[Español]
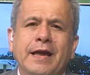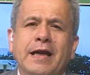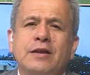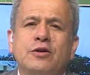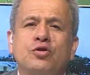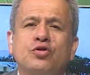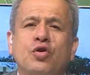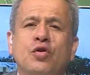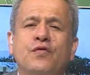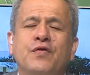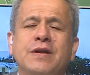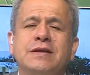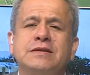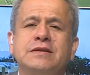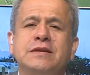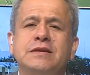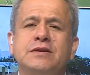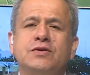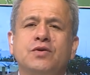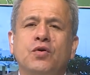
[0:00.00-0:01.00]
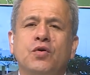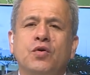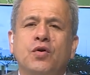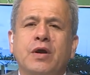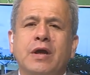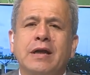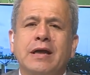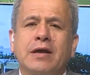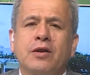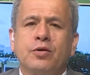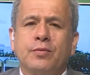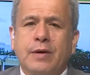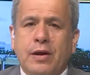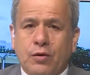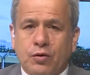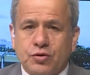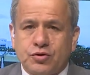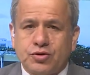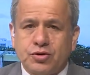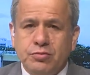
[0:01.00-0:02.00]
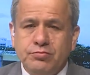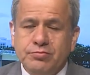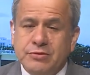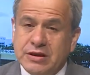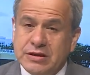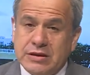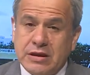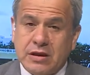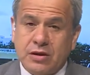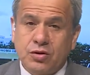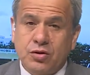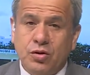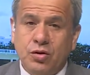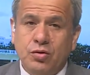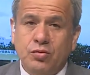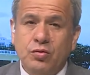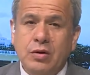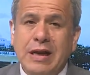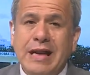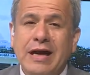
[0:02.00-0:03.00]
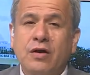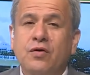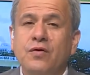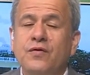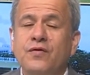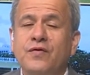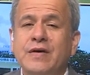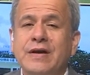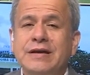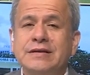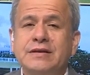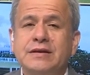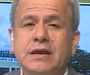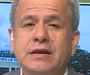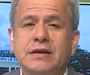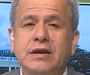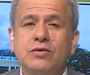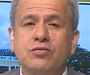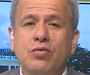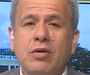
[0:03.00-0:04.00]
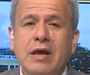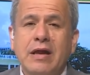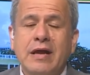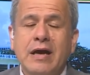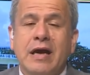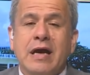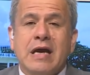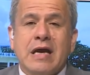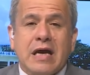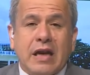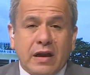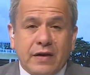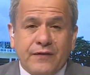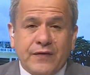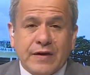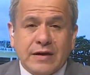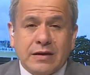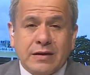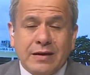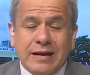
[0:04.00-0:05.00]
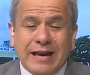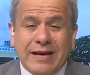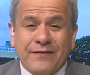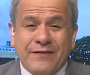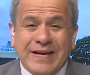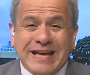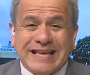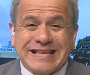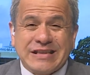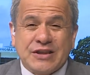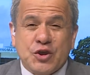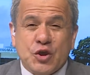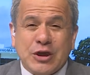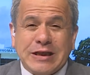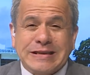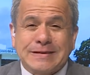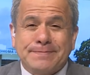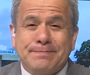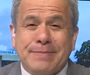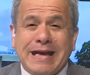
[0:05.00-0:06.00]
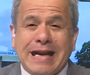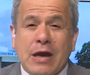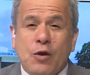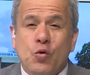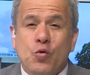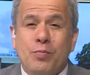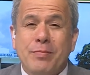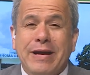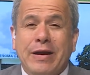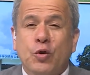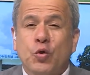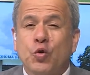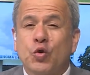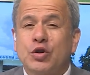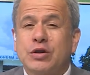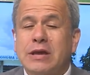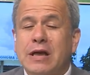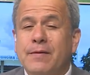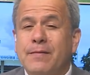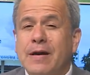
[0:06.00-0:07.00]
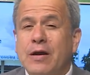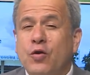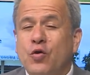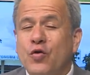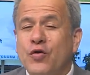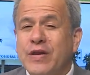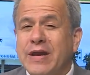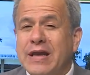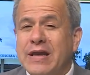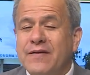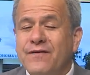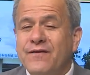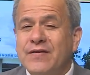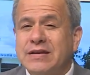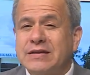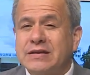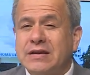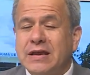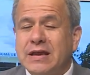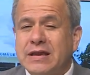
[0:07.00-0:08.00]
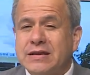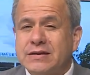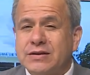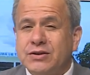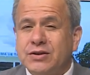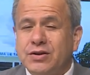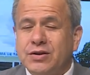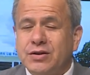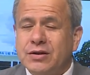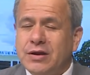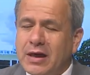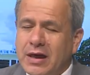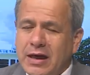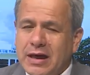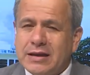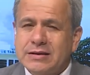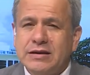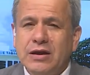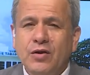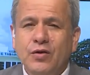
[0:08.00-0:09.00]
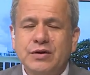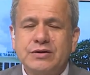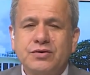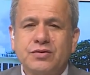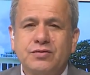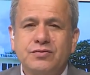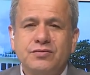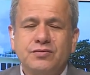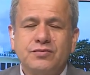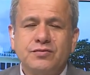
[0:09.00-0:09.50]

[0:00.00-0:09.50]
El doctor Francisco Gerardo Barroso disertó la conferencia titulada Reflexiones para un mejor trabajo de investigación. Así lo hizo.